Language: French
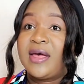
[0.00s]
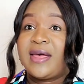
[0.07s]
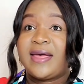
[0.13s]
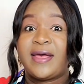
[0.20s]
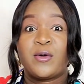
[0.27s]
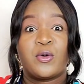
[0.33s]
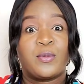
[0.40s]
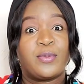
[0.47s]

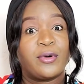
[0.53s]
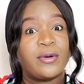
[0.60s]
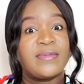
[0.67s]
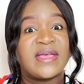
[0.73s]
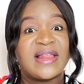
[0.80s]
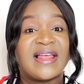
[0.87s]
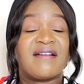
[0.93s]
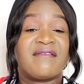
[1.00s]
Et au
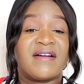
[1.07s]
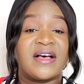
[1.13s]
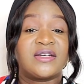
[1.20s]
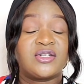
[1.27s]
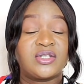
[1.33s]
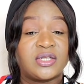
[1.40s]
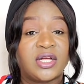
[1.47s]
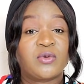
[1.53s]
premier
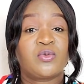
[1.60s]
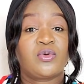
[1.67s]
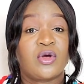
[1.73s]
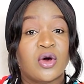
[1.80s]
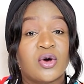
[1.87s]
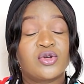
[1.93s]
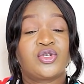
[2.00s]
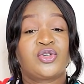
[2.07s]
lavage, les
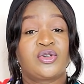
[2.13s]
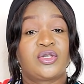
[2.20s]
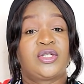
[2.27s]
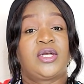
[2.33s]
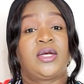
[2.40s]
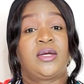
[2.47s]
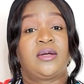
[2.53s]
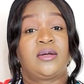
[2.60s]
couleurs ont
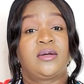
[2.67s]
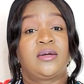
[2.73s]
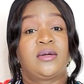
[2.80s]
changé.